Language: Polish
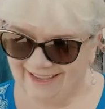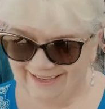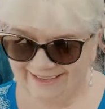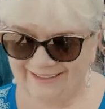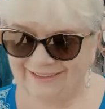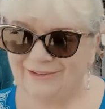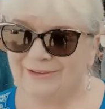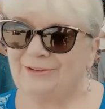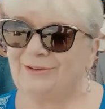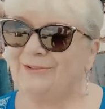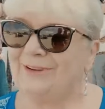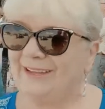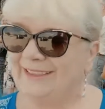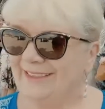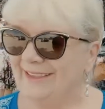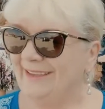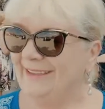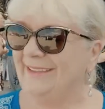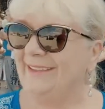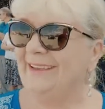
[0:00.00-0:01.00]
tak,
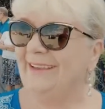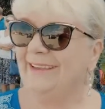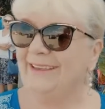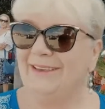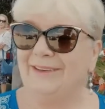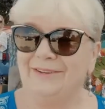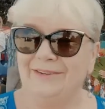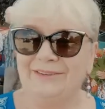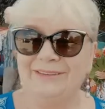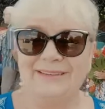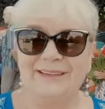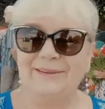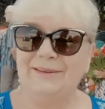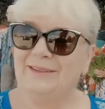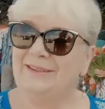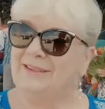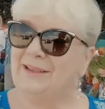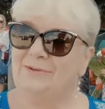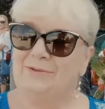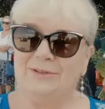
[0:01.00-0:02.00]
dokładnie tak i on
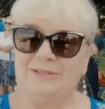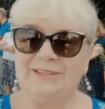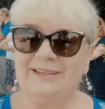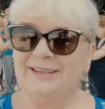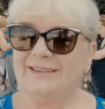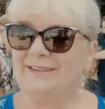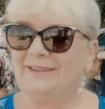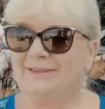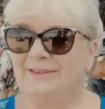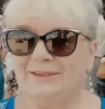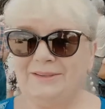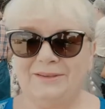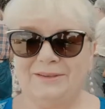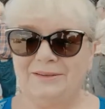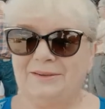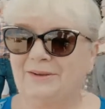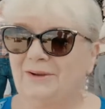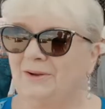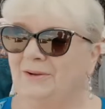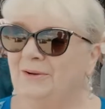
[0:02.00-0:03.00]
cały czas
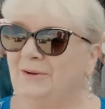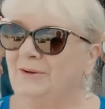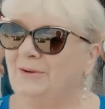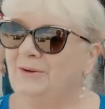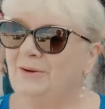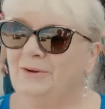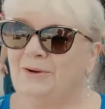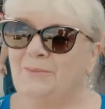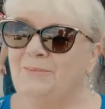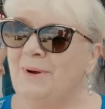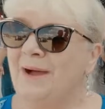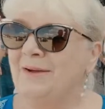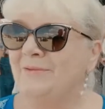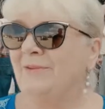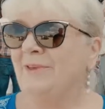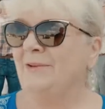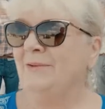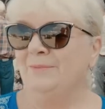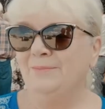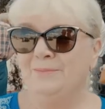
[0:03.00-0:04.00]
o, o
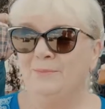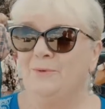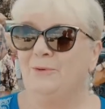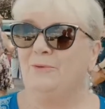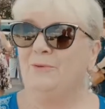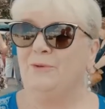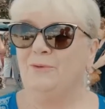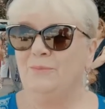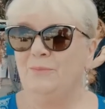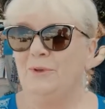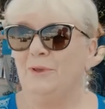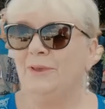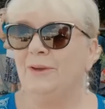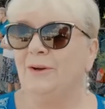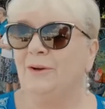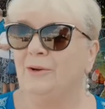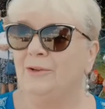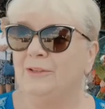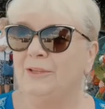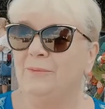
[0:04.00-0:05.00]
obawie mówił mi,
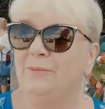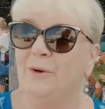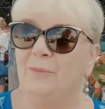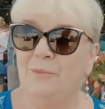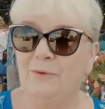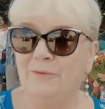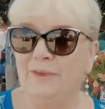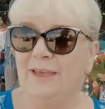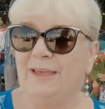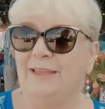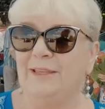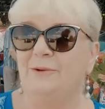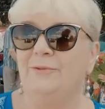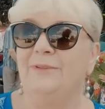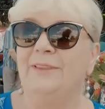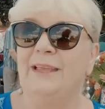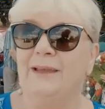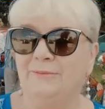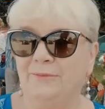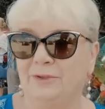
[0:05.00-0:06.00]
o tym opowiadał
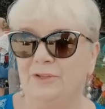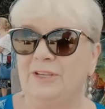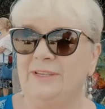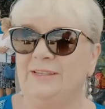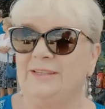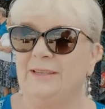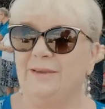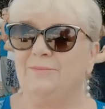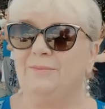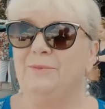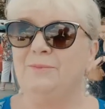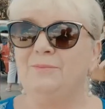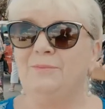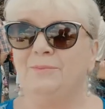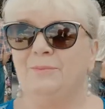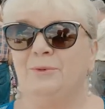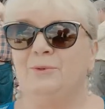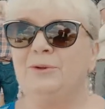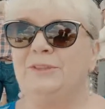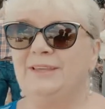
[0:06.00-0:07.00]
nam wszystkim,
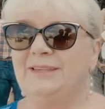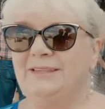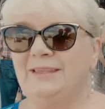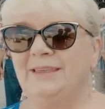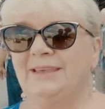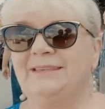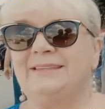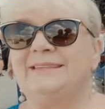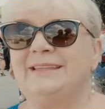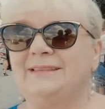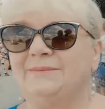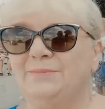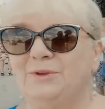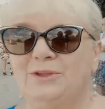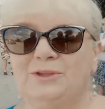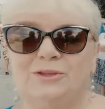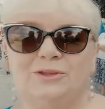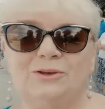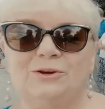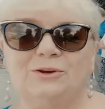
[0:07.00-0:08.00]
było nas, jest nas
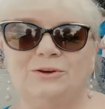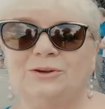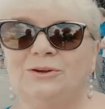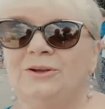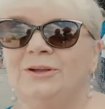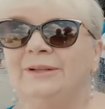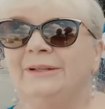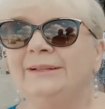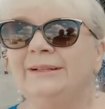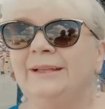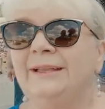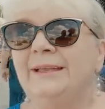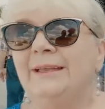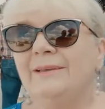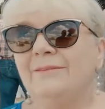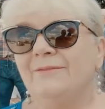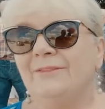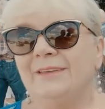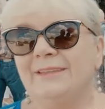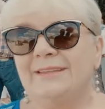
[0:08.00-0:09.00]
pięcioro,
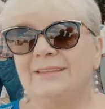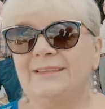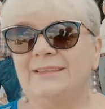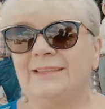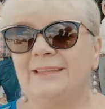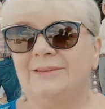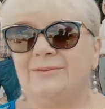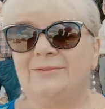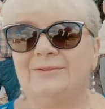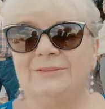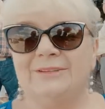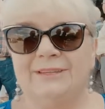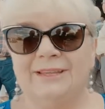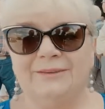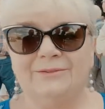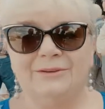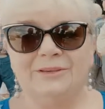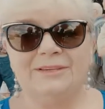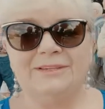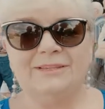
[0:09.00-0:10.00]
więc tę,
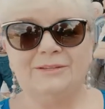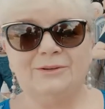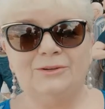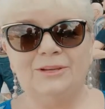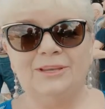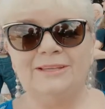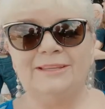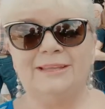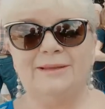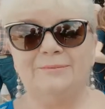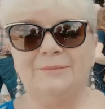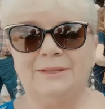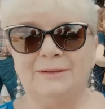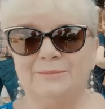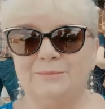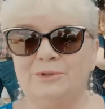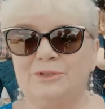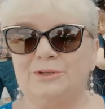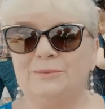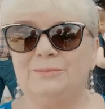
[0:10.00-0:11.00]
tę historię nam
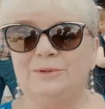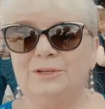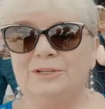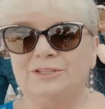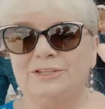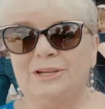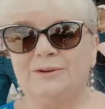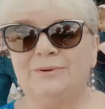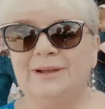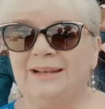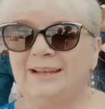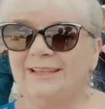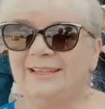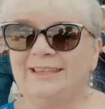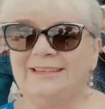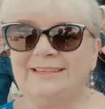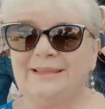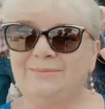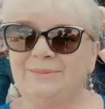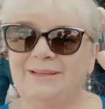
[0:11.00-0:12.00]
tam przybliżał, ale
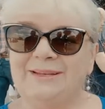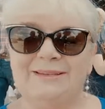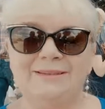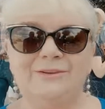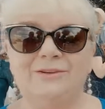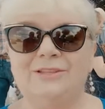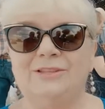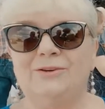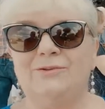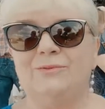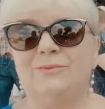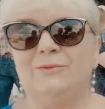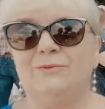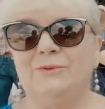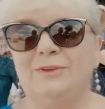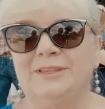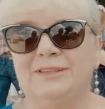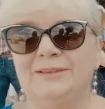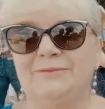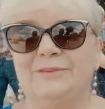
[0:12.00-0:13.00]
nie za bardzo chciał
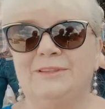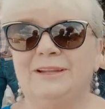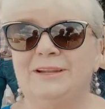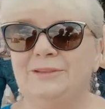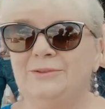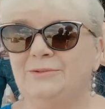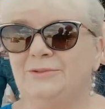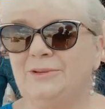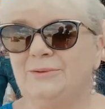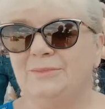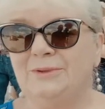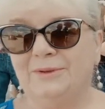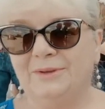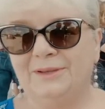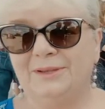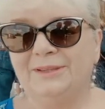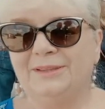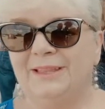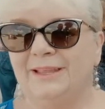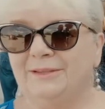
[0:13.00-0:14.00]
mówić ze względu że,
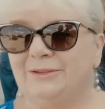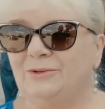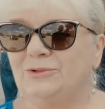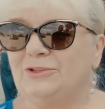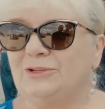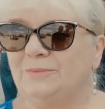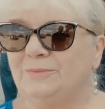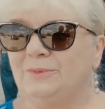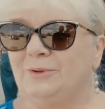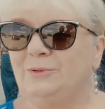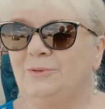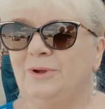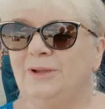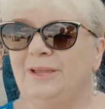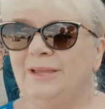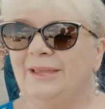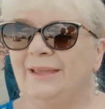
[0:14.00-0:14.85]
na to, że był e,